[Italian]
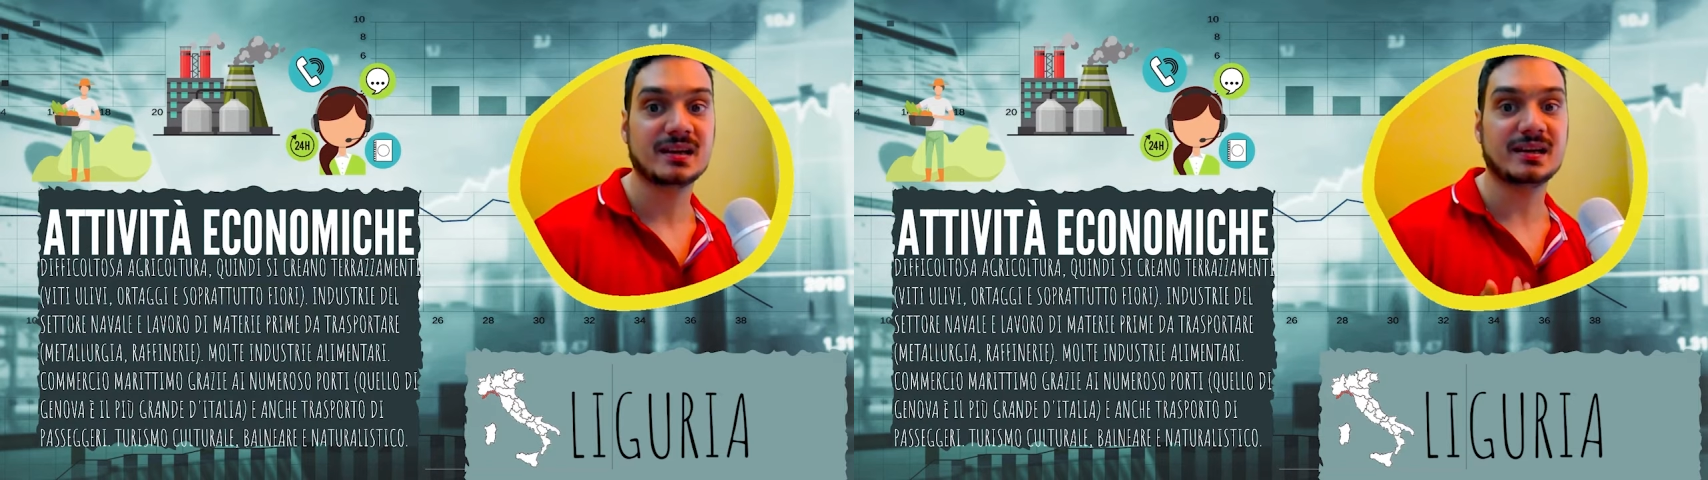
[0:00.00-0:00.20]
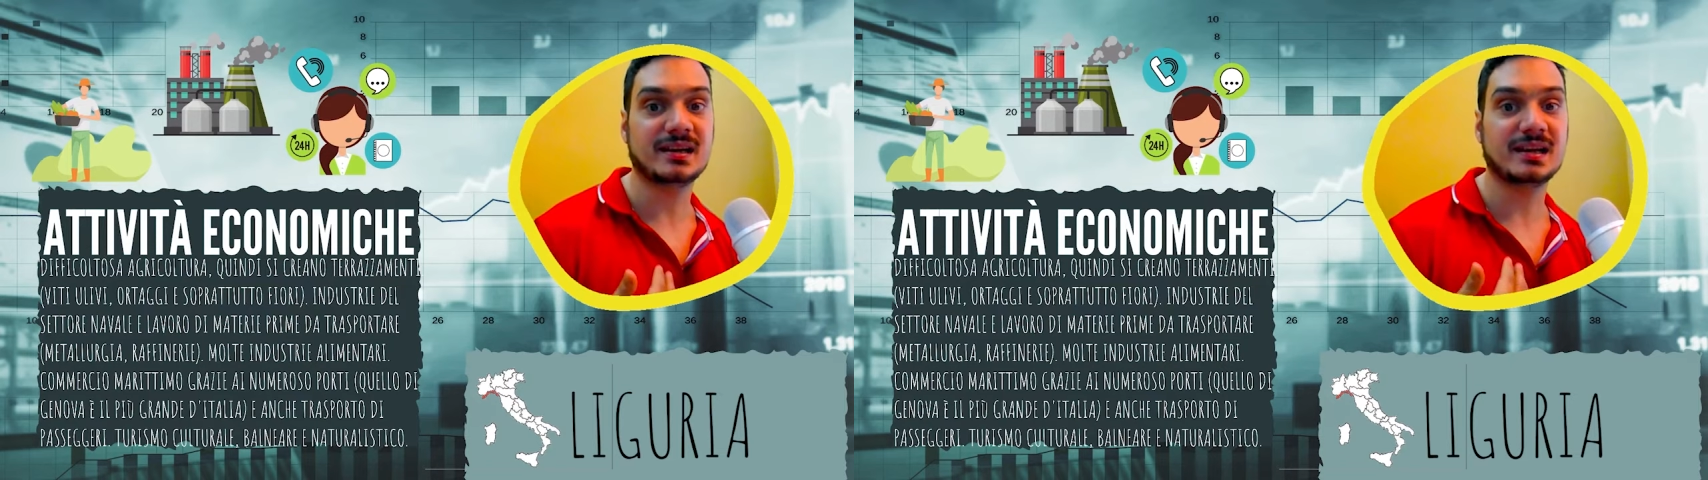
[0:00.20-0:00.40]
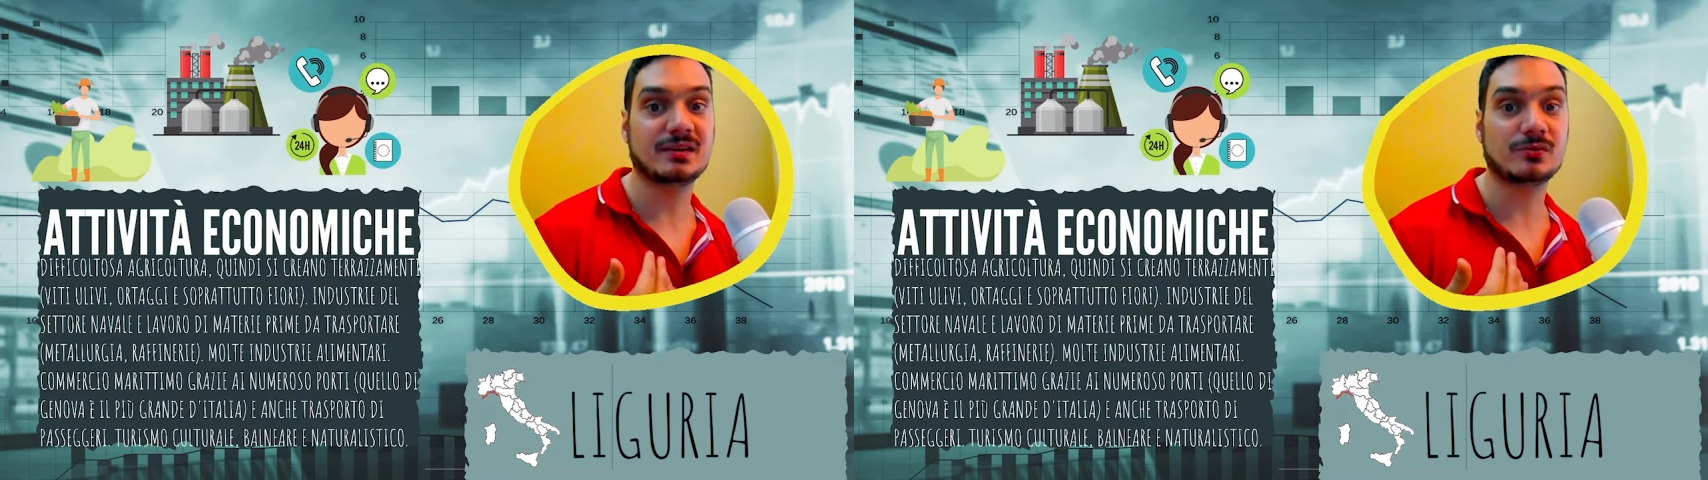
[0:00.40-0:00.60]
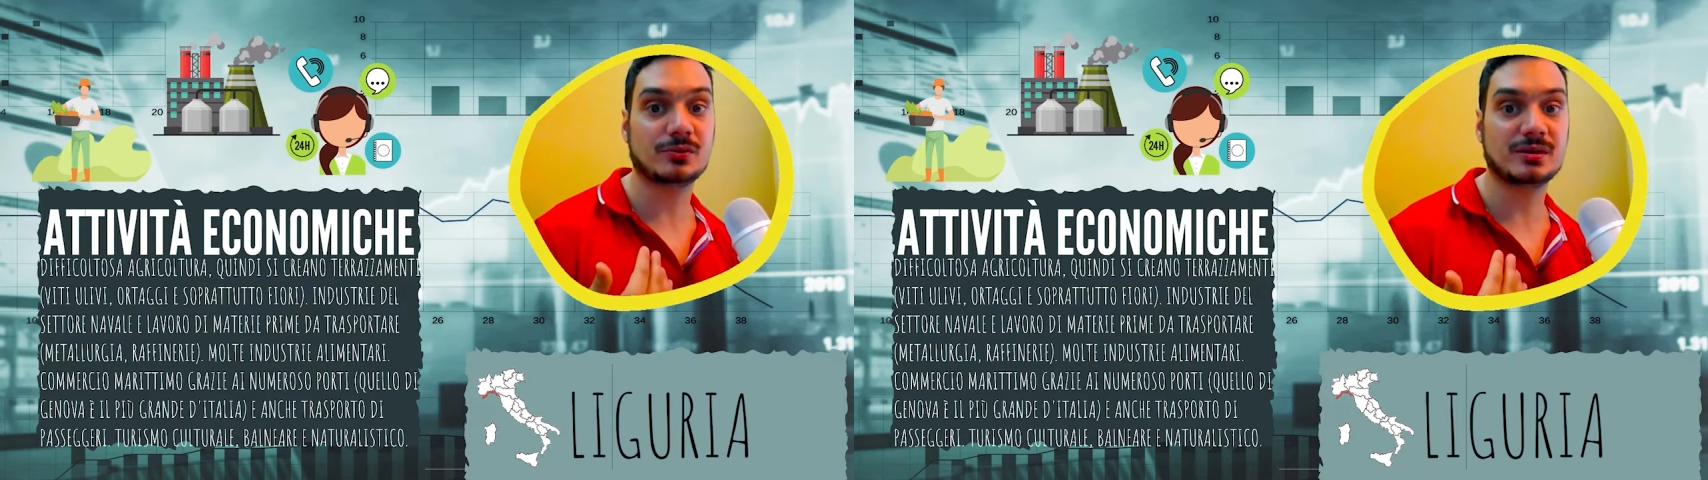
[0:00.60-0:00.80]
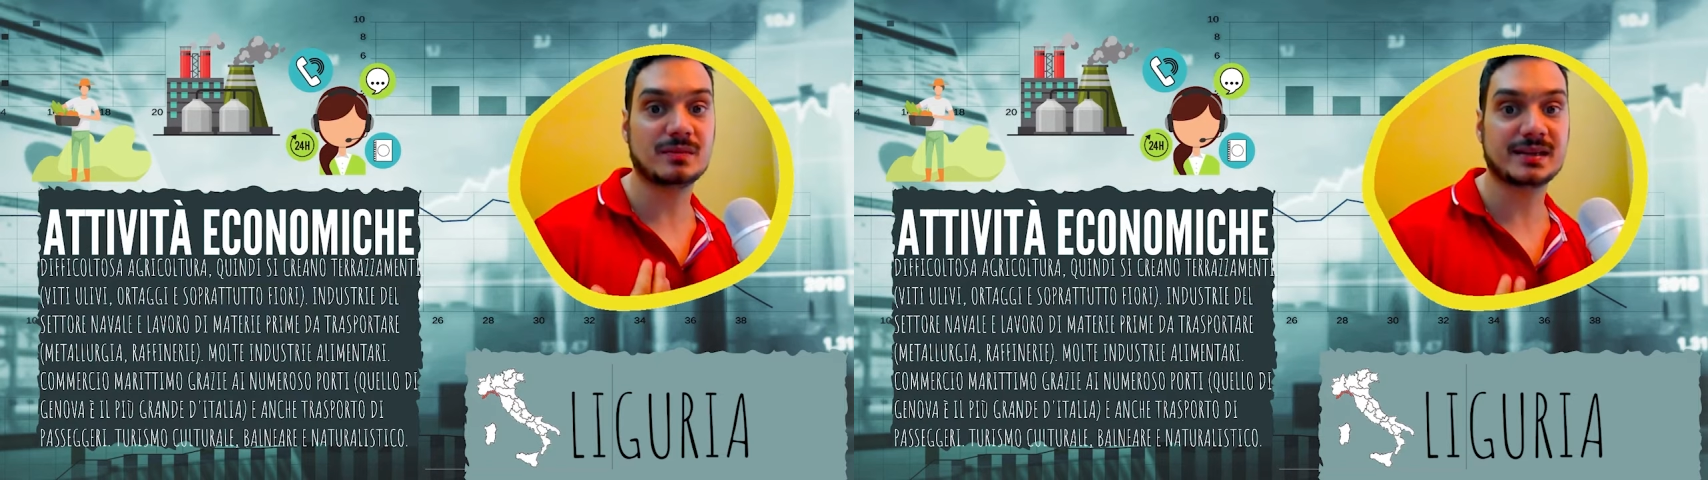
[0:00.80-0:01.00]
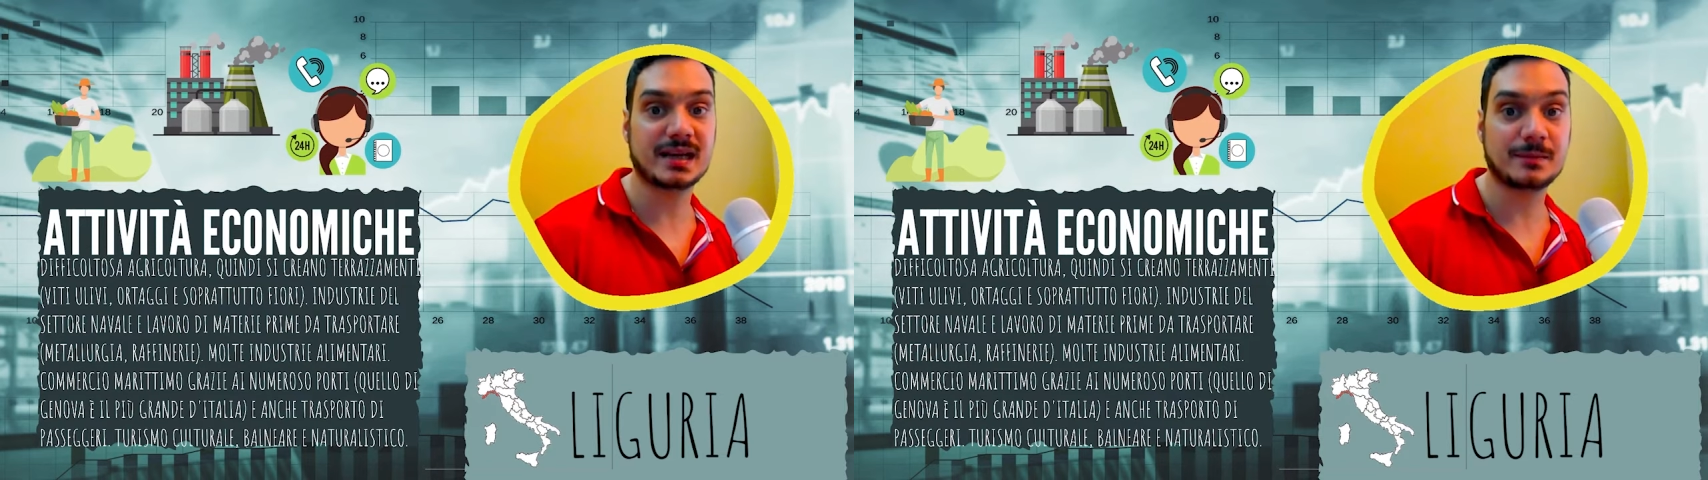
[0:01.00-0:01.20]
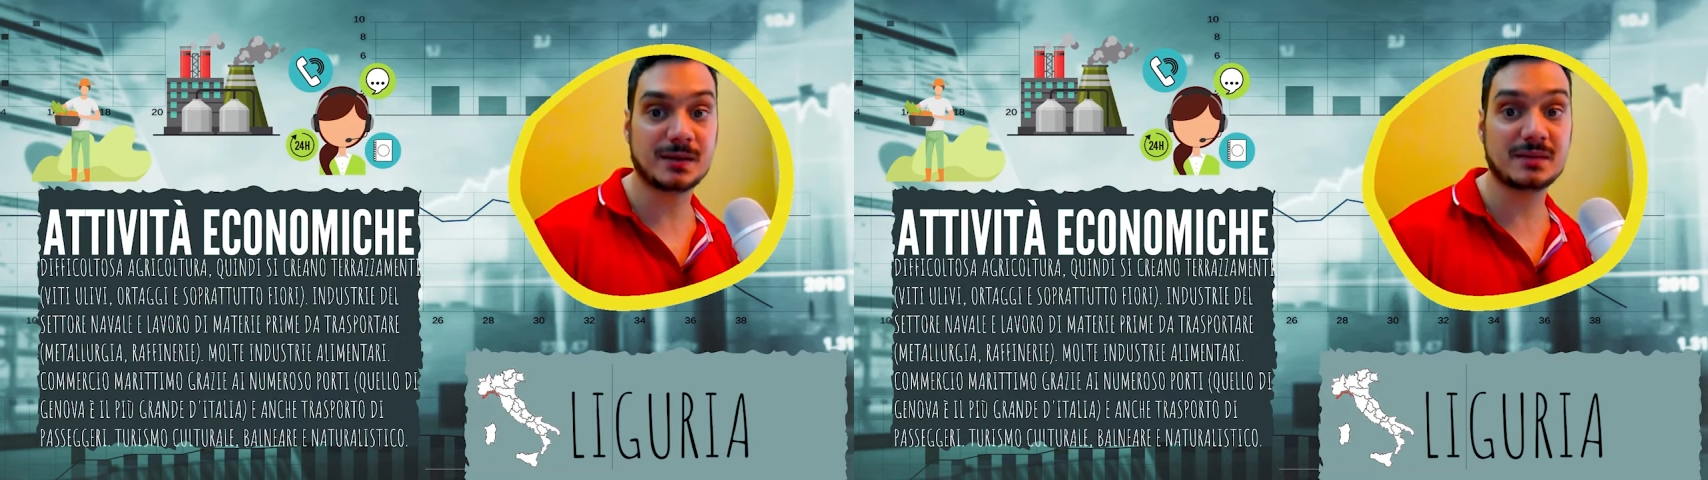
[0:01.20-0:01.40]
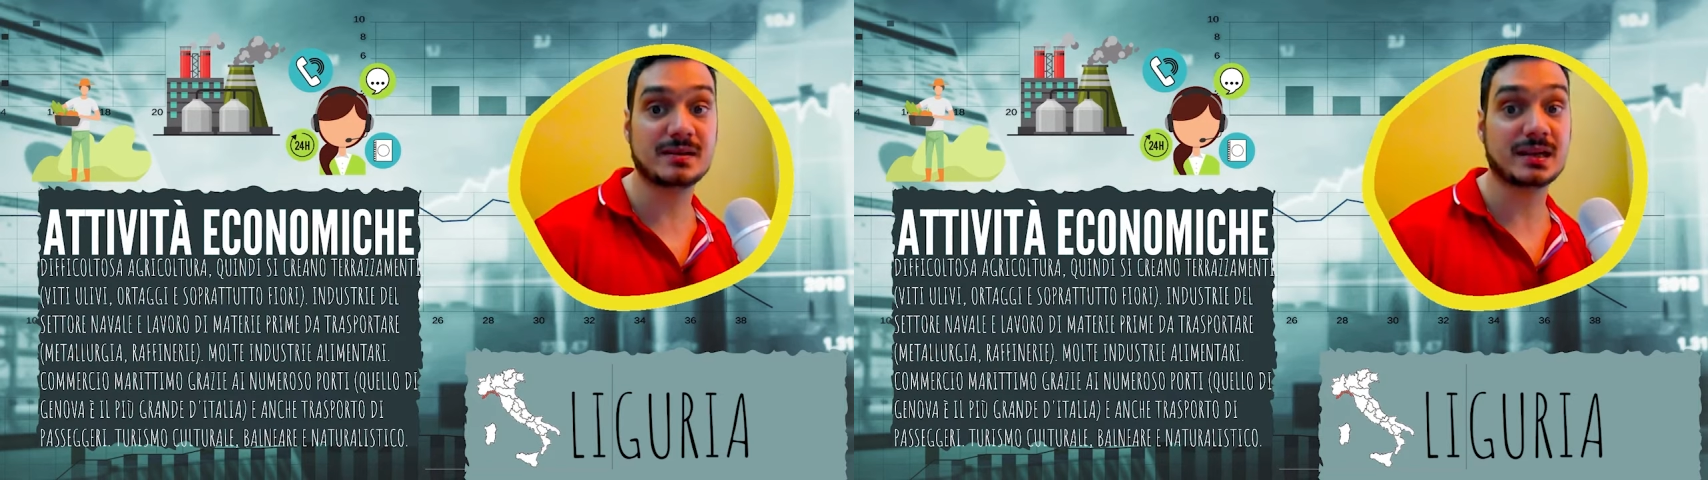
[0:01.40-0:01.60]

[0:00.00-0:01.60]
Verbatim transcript: eh, lavoro di materie prime